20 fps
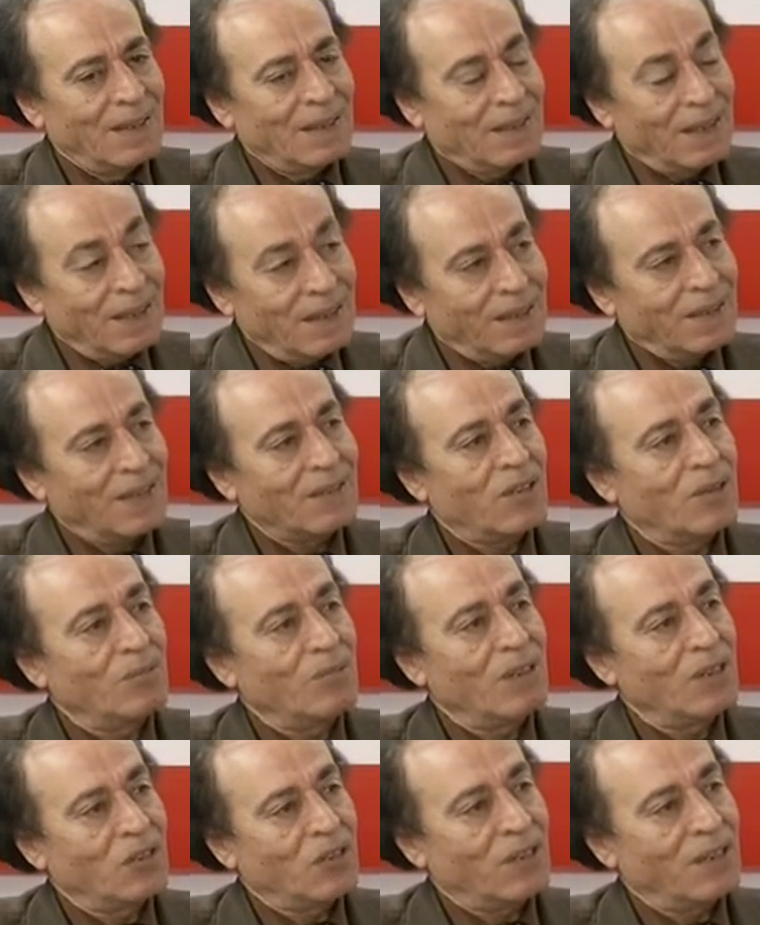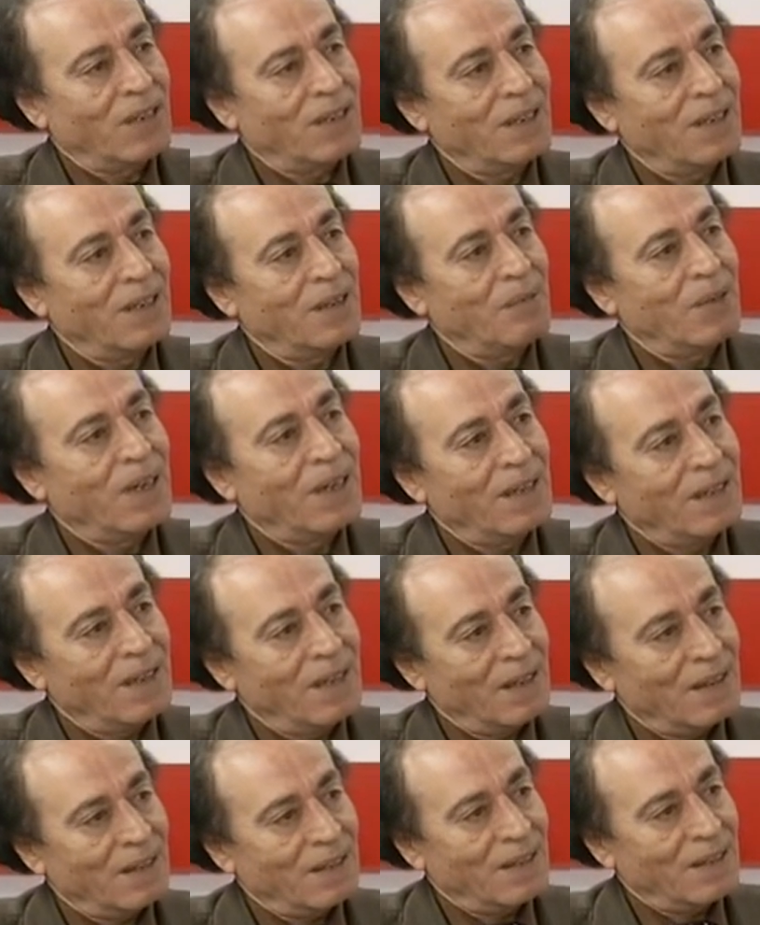تلتزم إسرائيل بهذه
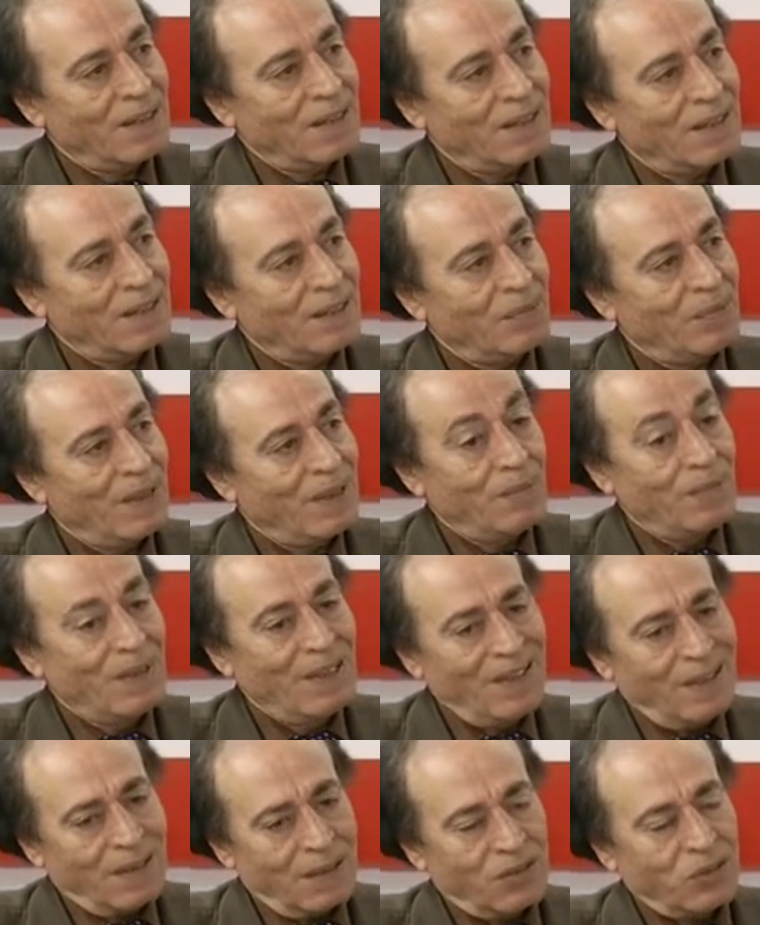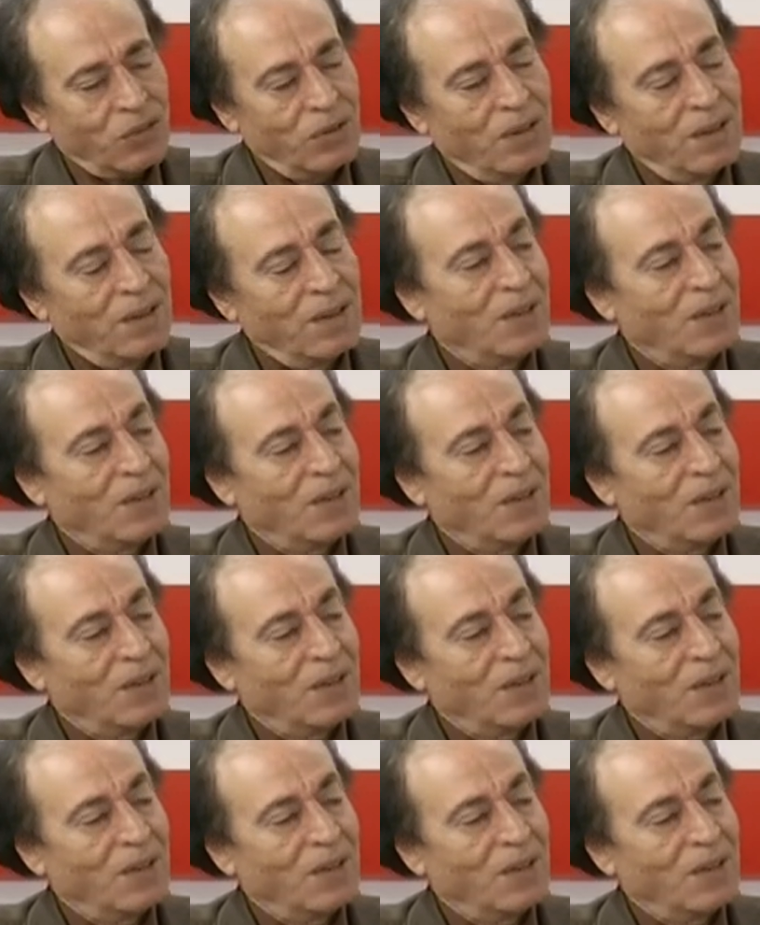القرارات بل بالعكس